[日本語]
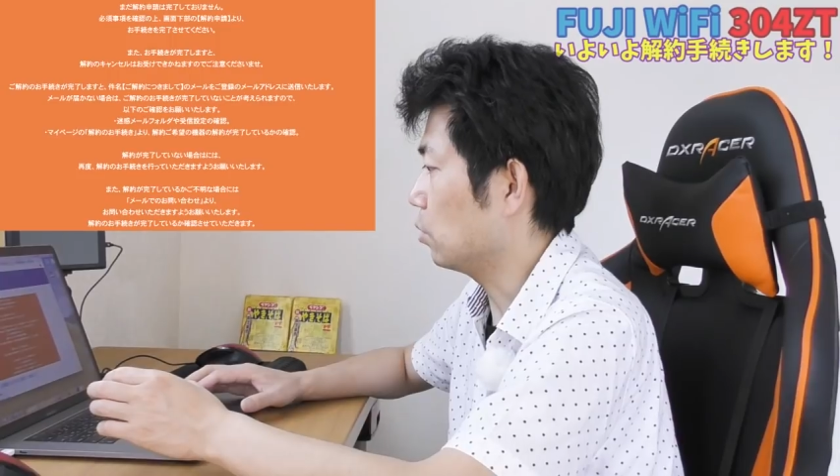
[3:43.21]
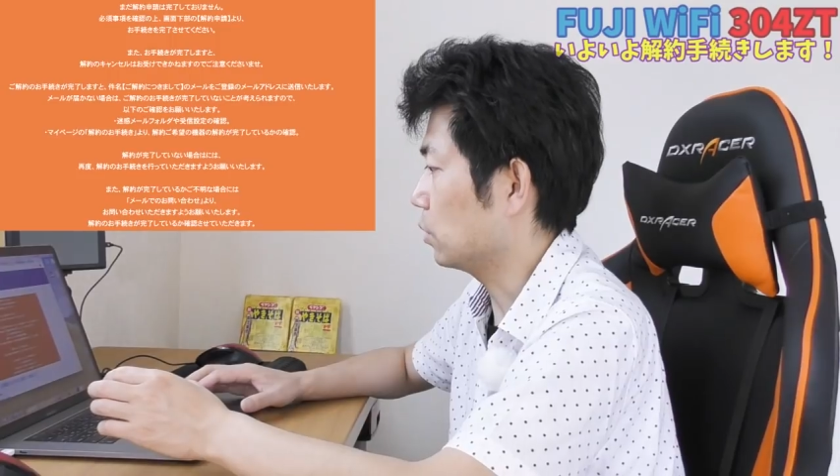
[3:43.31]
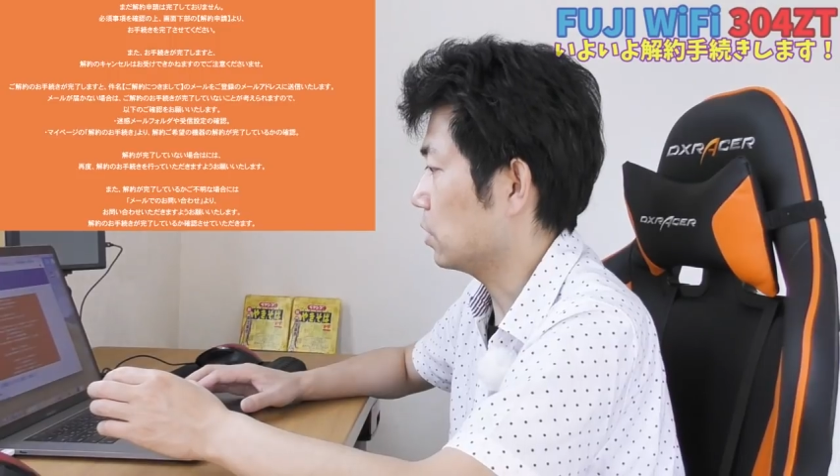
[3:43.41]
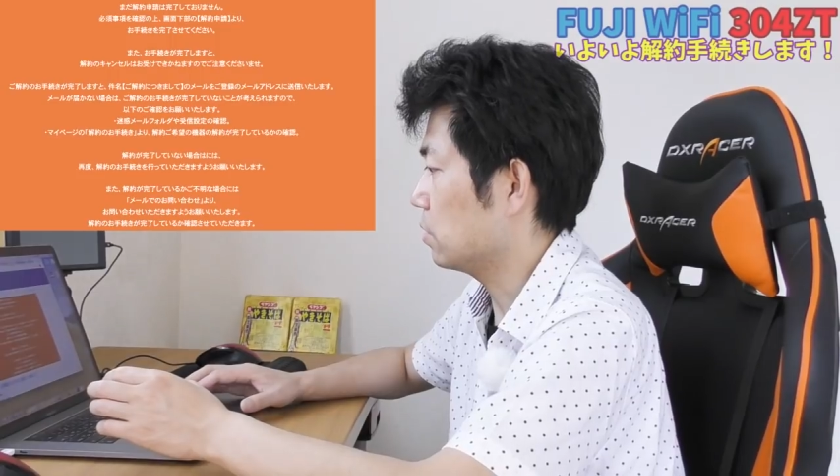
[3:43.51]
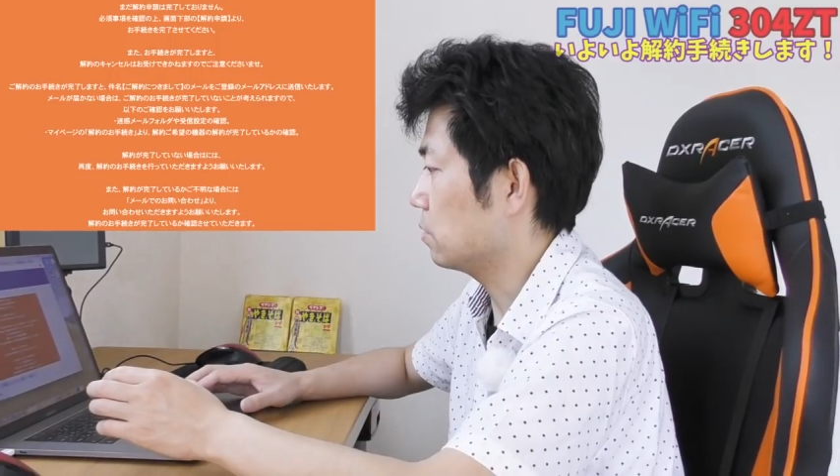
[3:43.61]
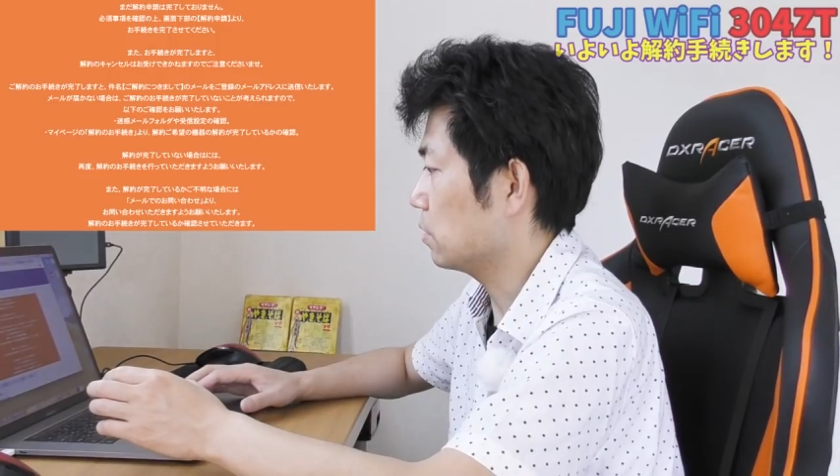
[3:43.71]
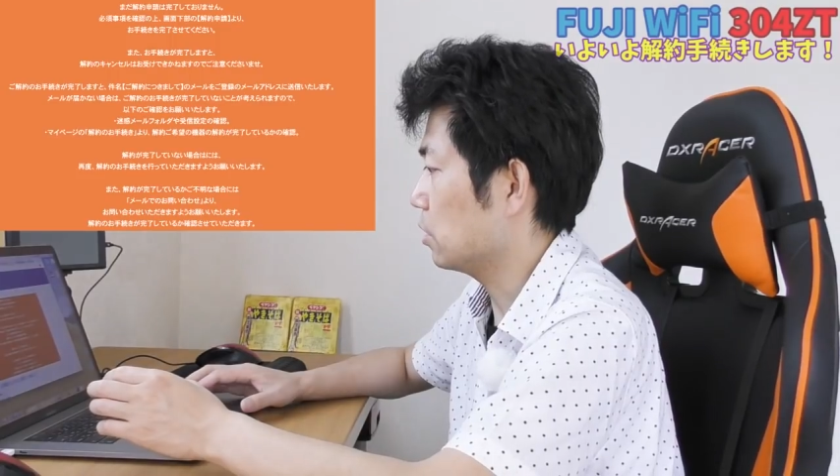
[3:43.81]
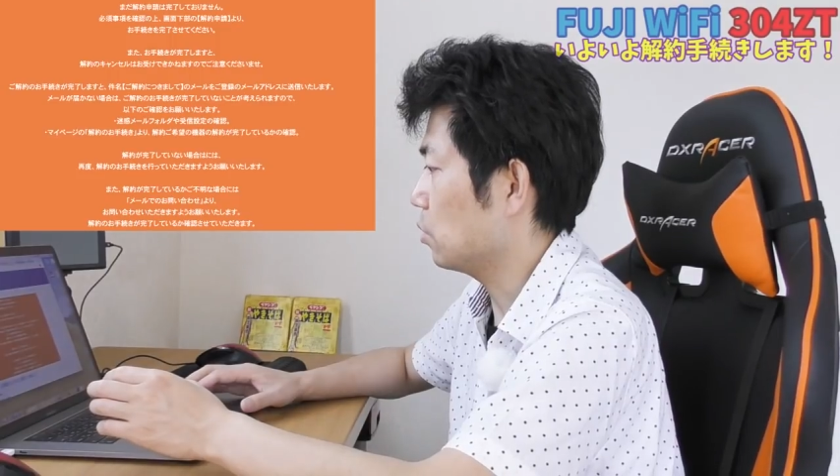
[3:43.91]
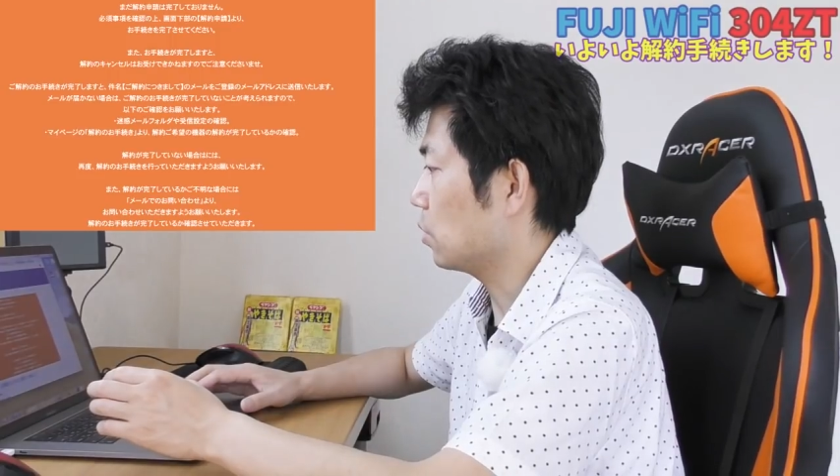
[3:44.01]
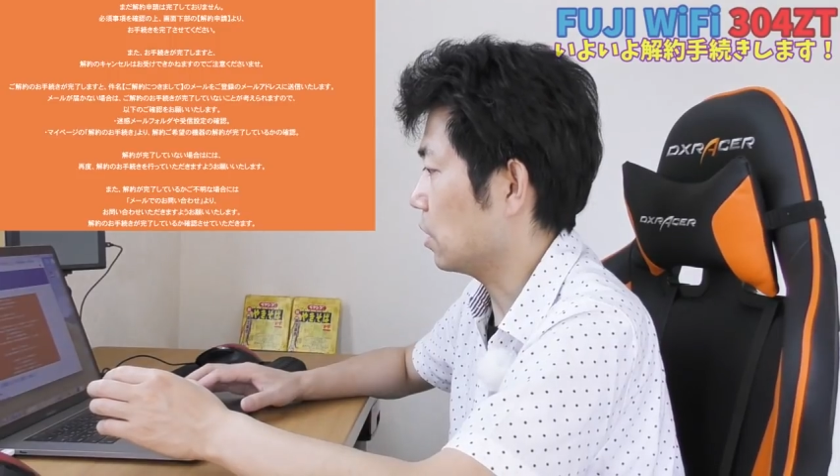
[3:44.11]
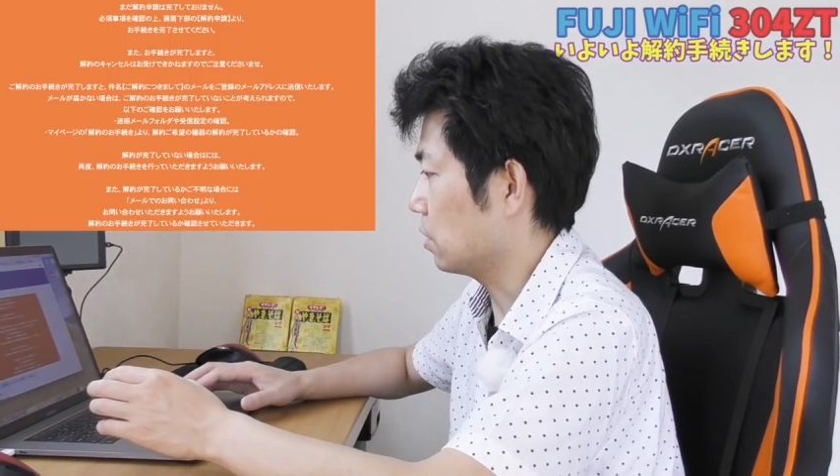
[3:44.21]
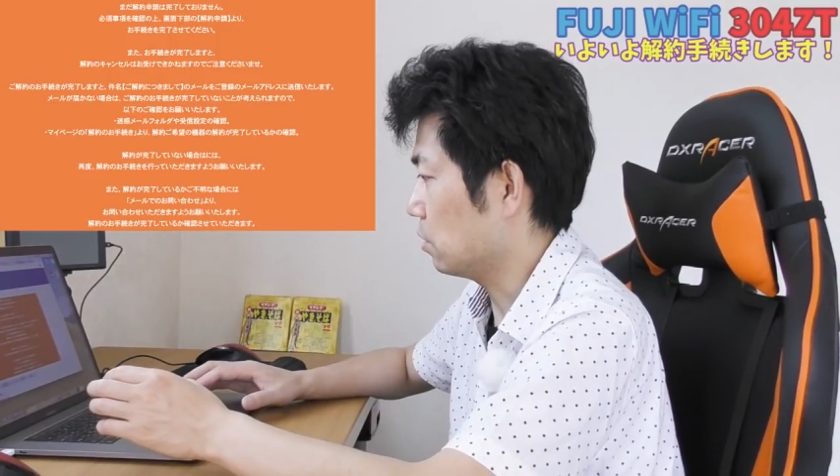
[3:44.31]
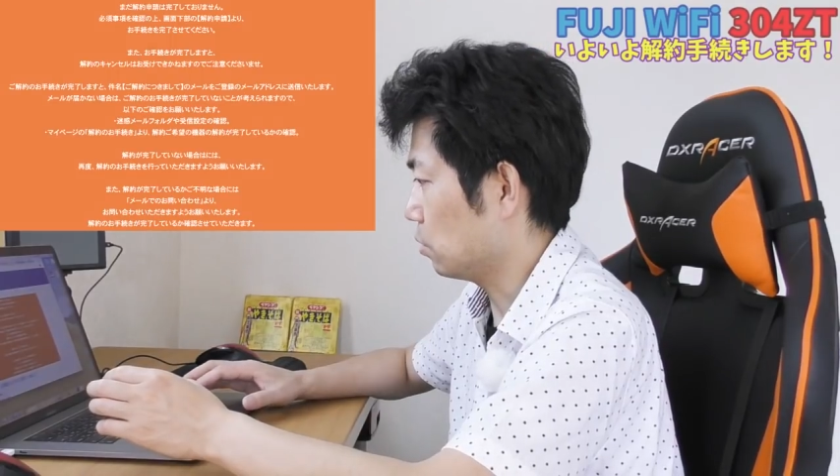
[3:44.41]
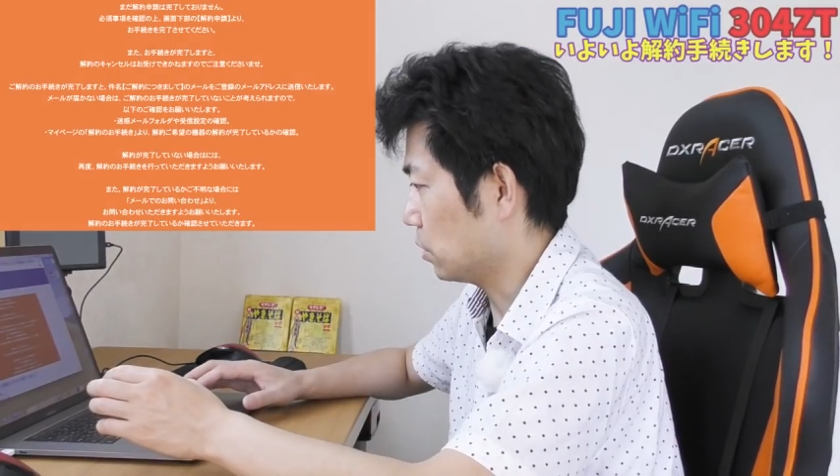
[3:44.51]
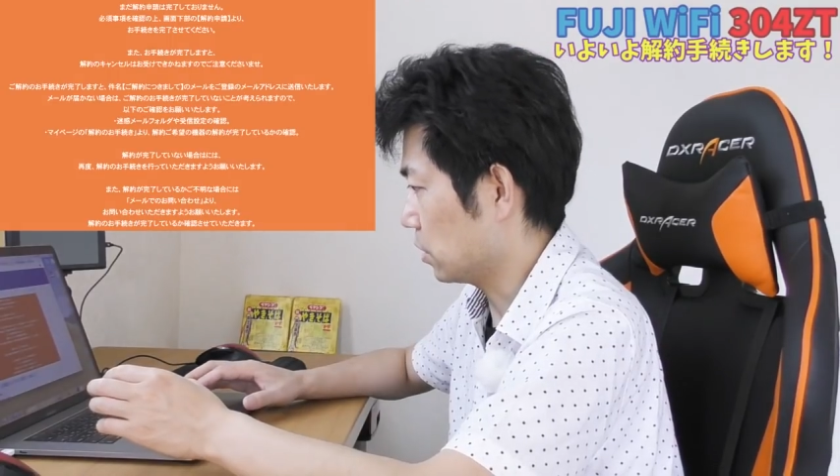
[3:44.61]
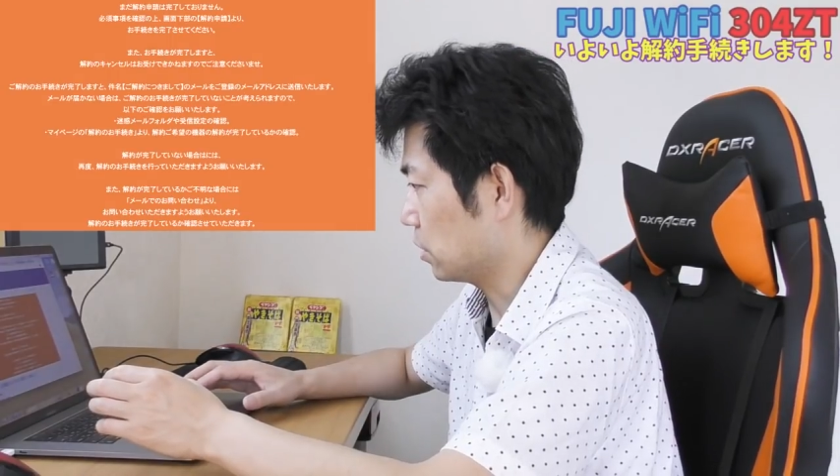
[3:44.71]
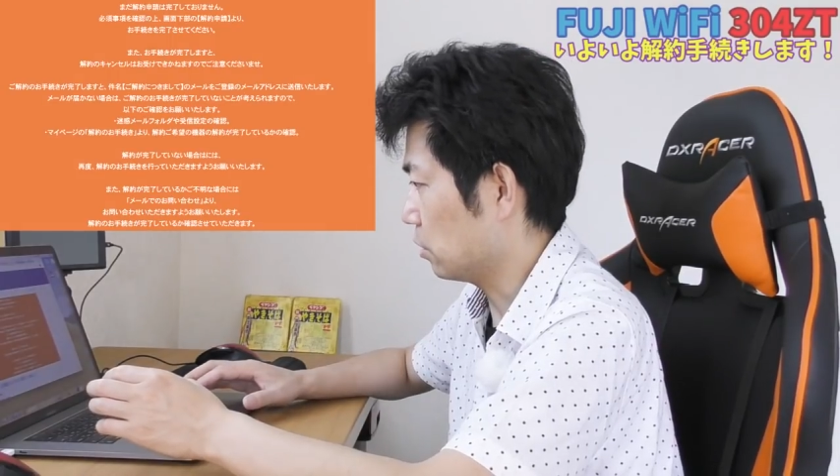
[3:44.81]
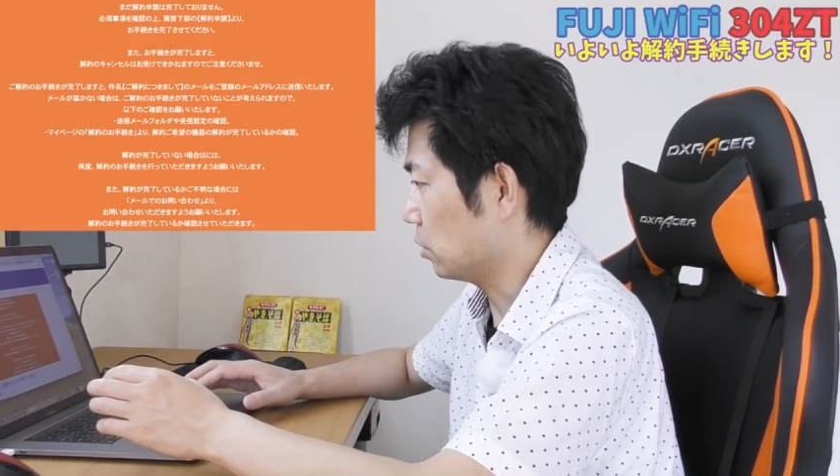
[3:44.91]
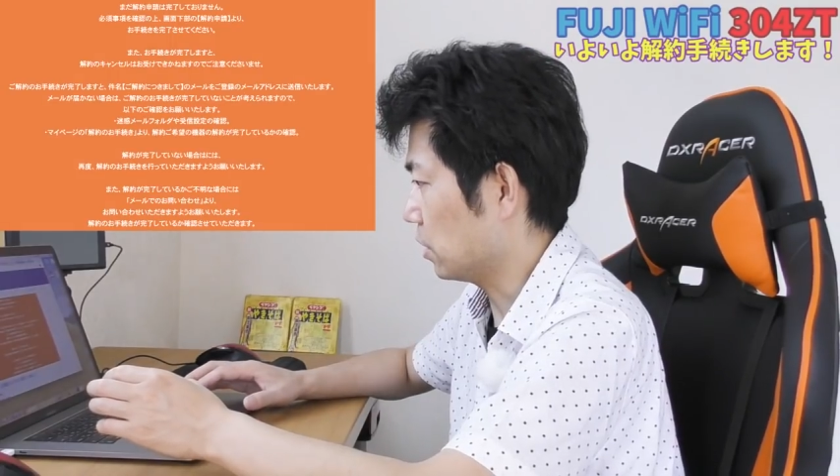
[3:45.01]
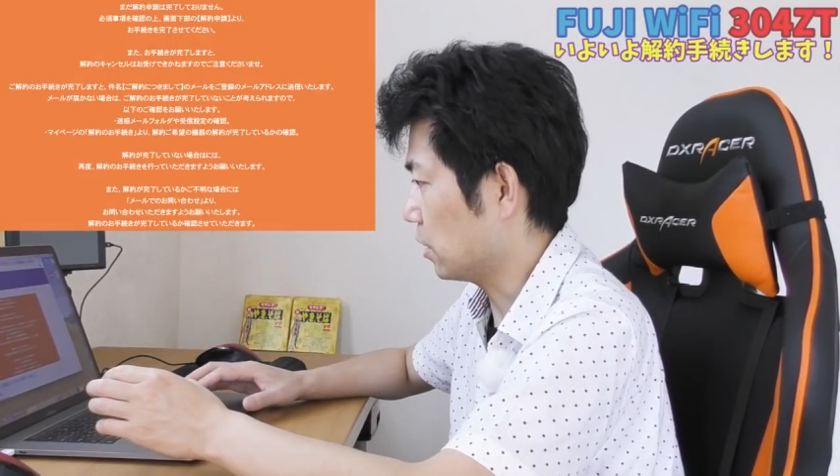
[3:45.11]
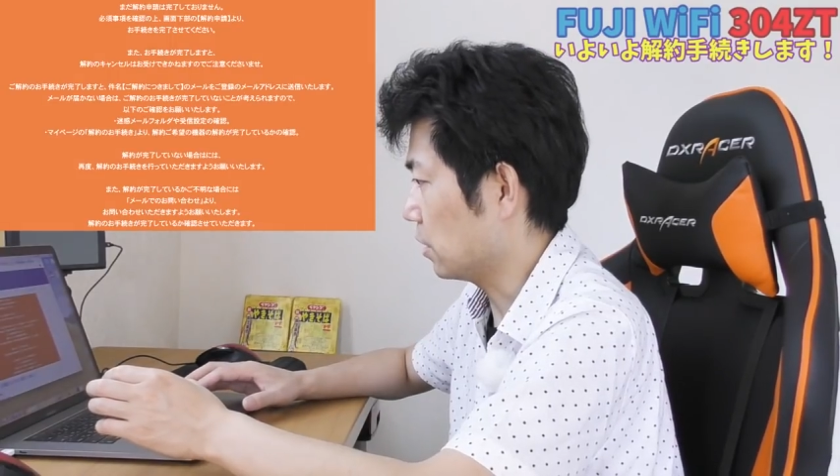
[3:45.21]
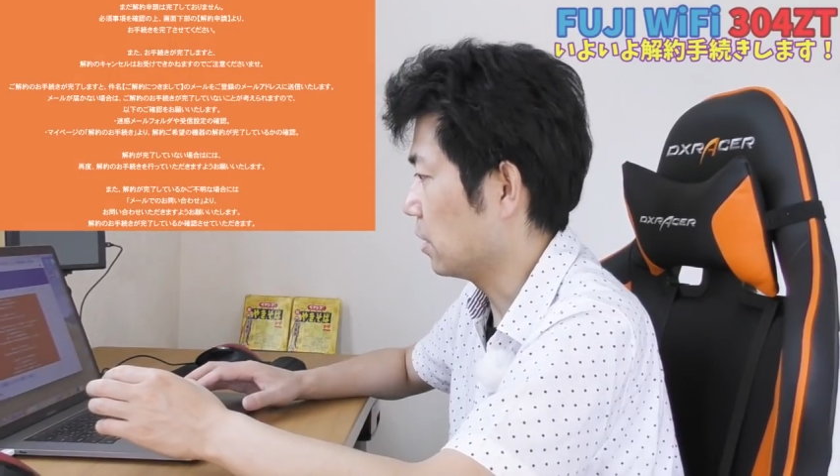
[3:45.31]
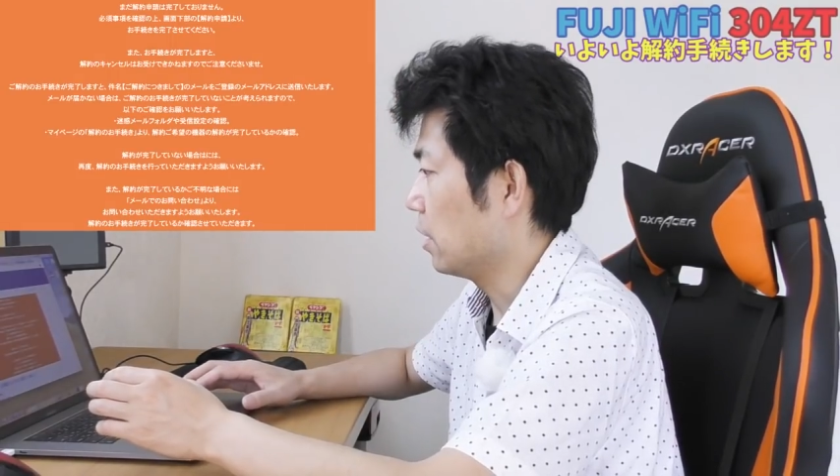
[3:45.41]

お手続きを完了させてください。